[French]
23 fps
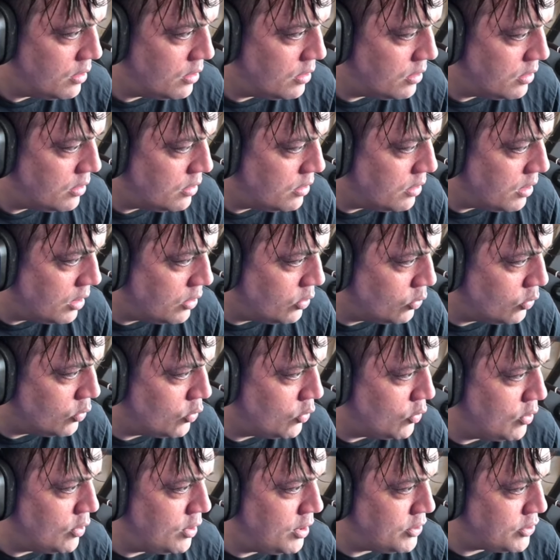
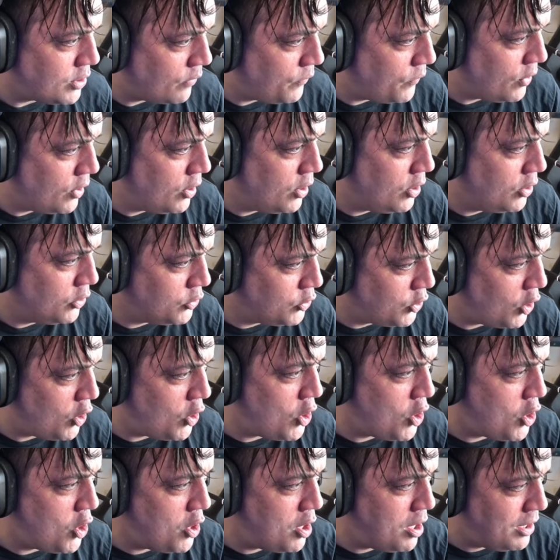Allons les enfants
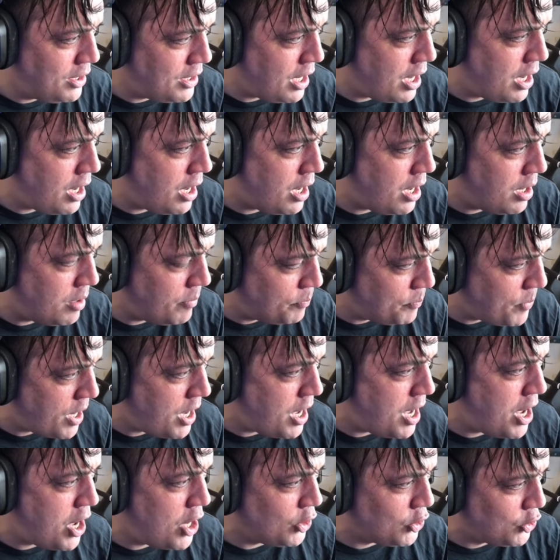de la
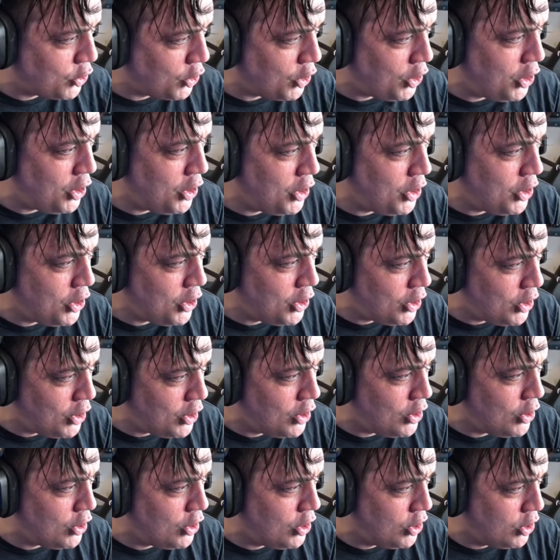
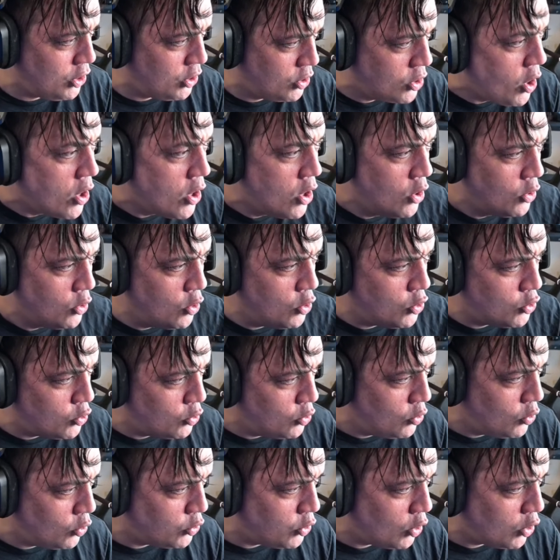patrie, le
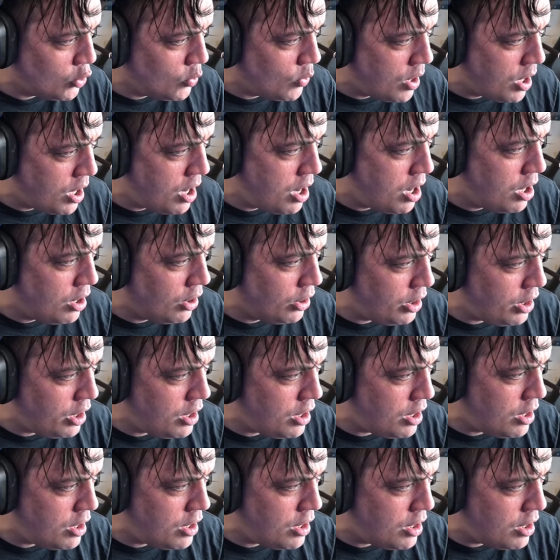jour de gloire
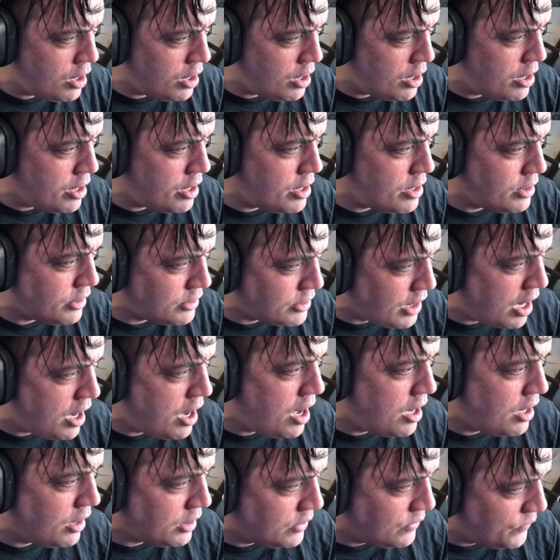est
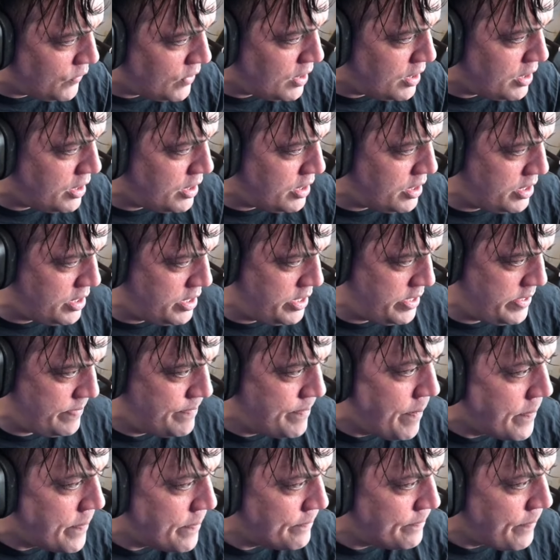arrivé.
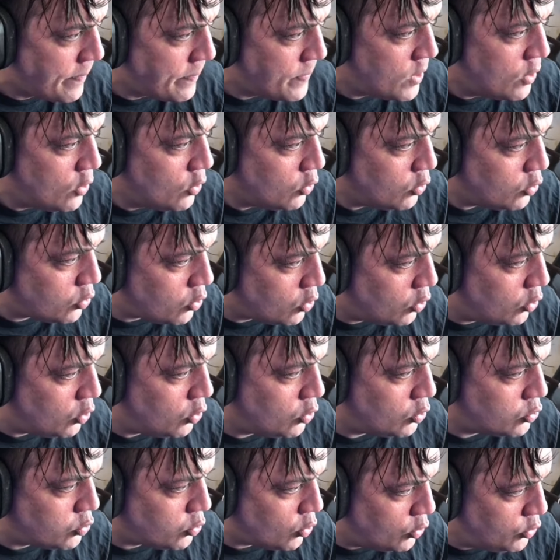
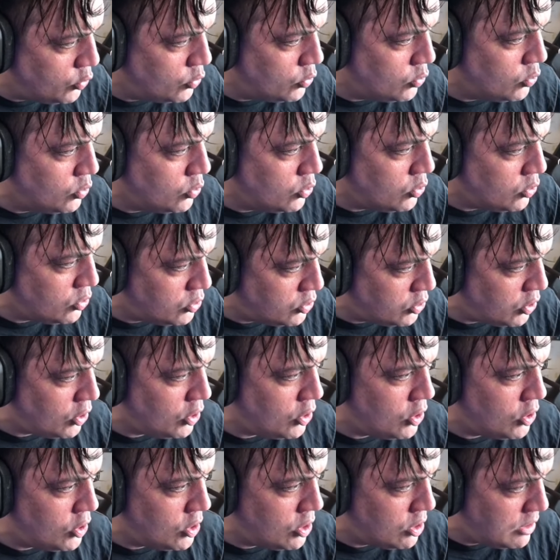Contre nous
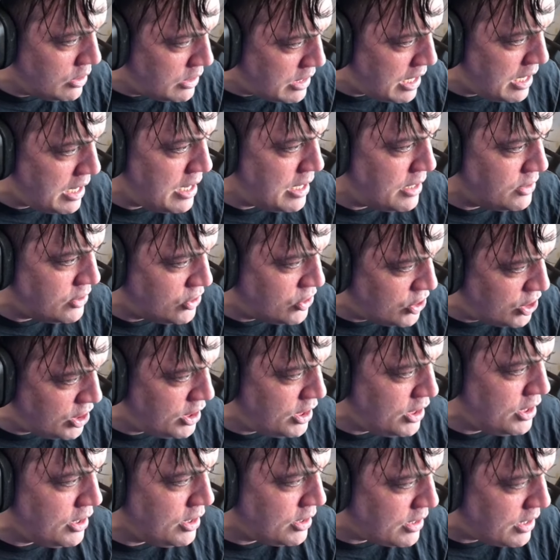de la
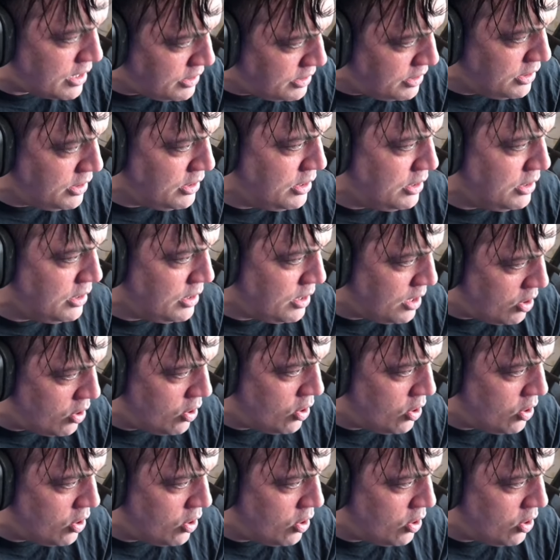tyrannie,